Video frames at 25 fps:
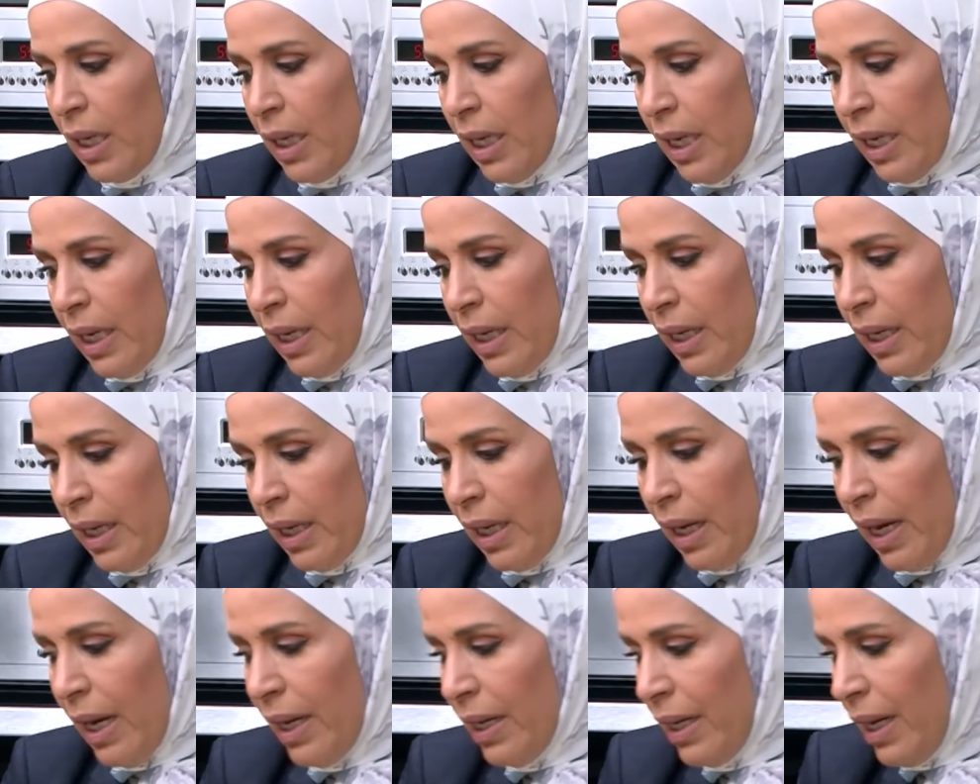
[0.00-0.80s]
أه
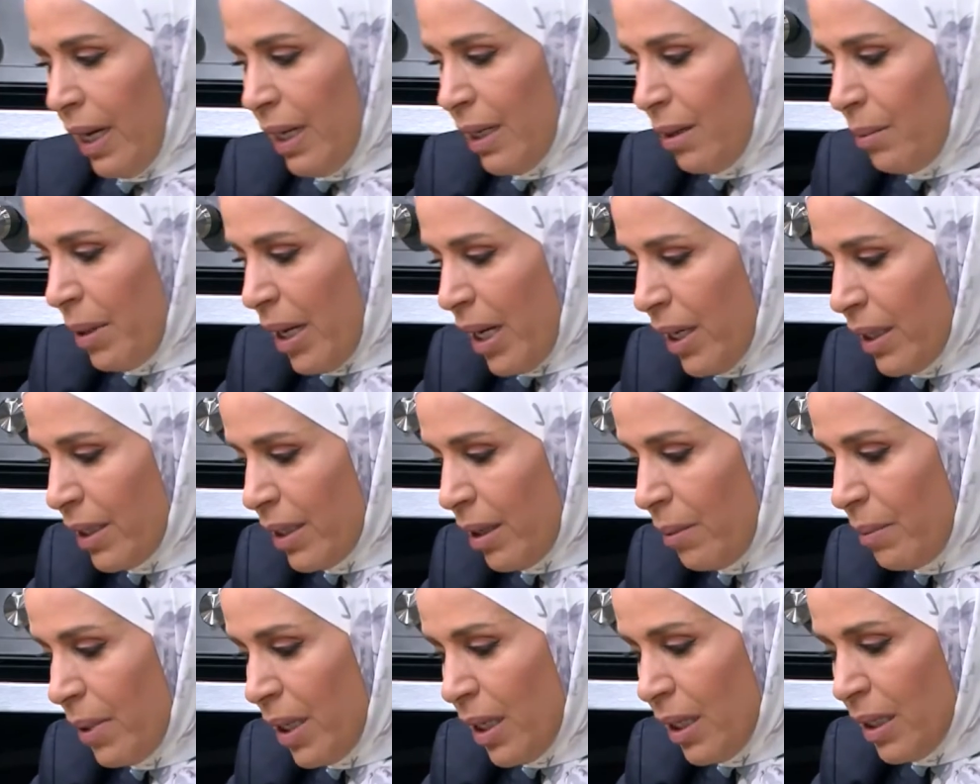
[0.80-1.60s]
هلا انا معي
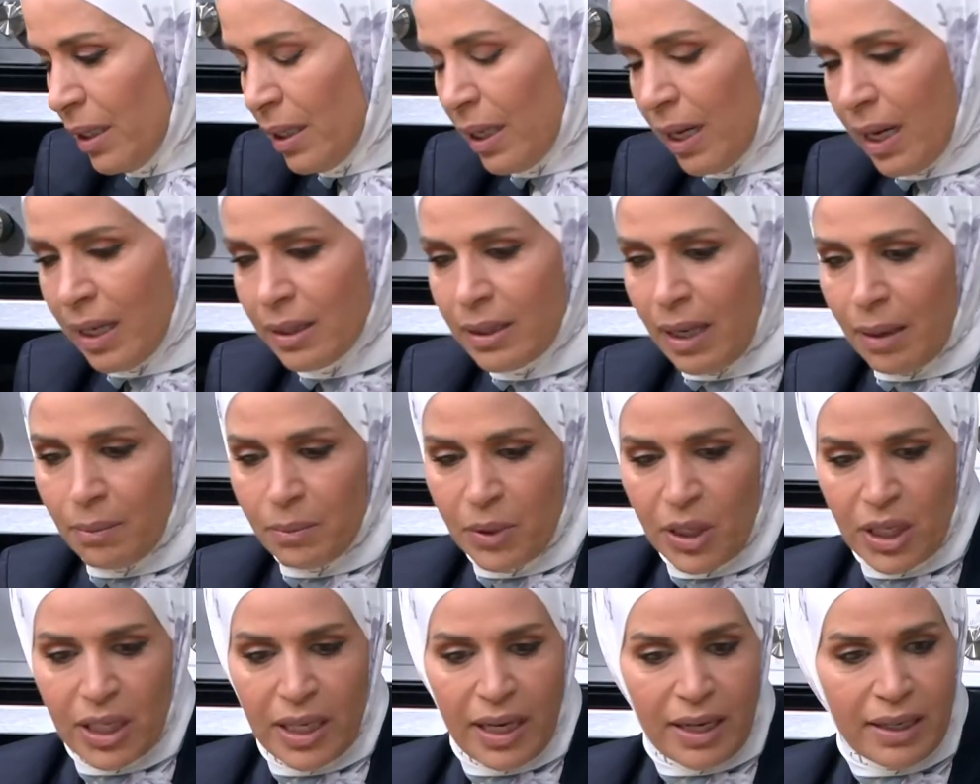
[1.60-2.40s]
كمان هذا عم
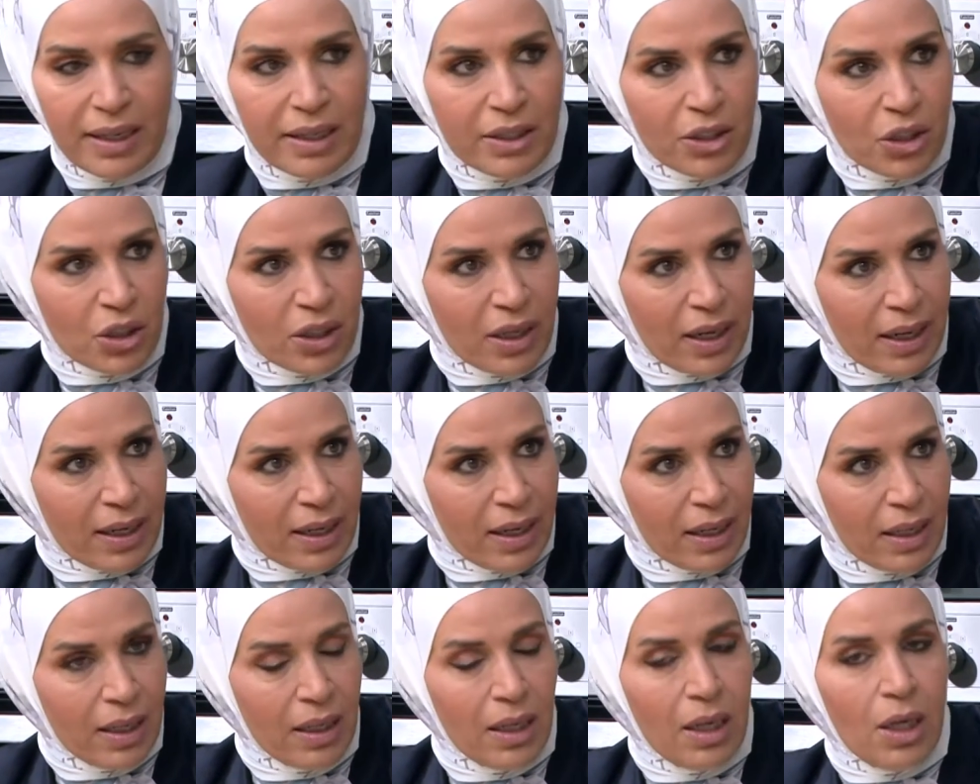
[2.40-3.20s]
نحكي عن اشتال
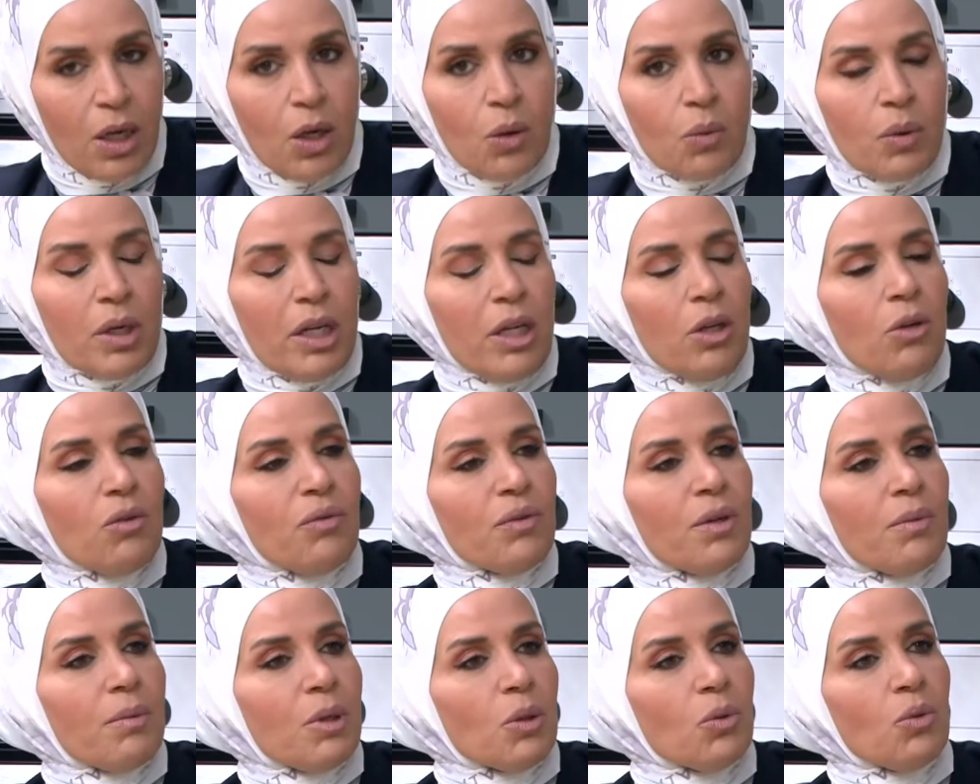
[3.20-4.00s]
والحلو في
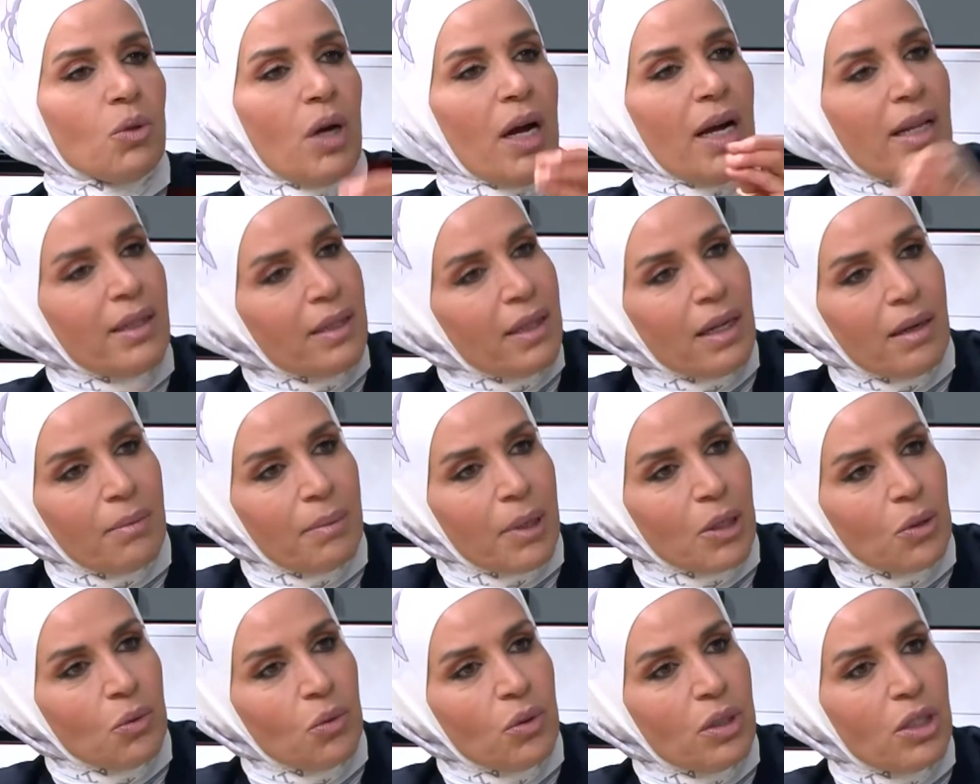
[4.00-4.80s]
الموضوع حتى
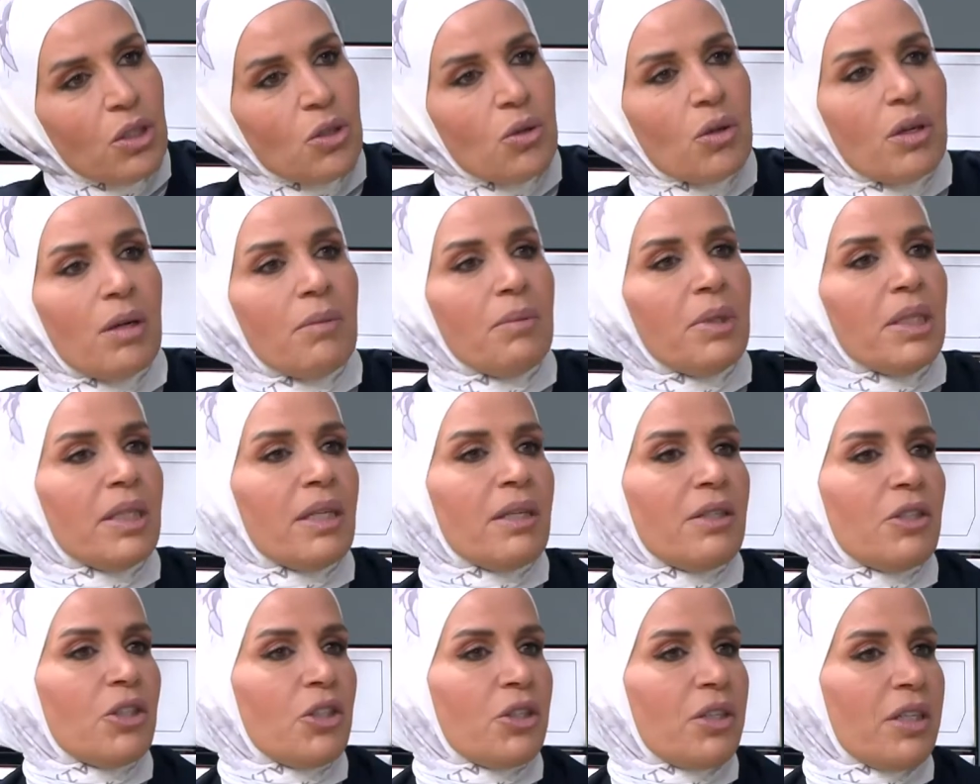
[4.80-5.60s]
البقدونس صرنا بنقدر
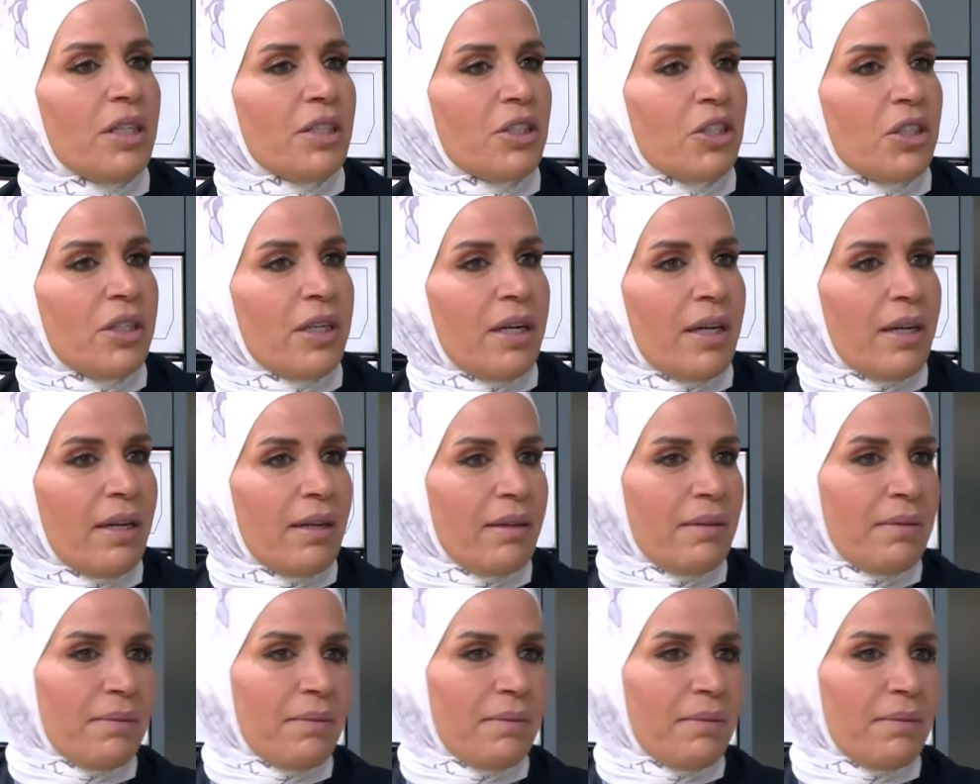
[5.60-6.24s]
نشتري اشتال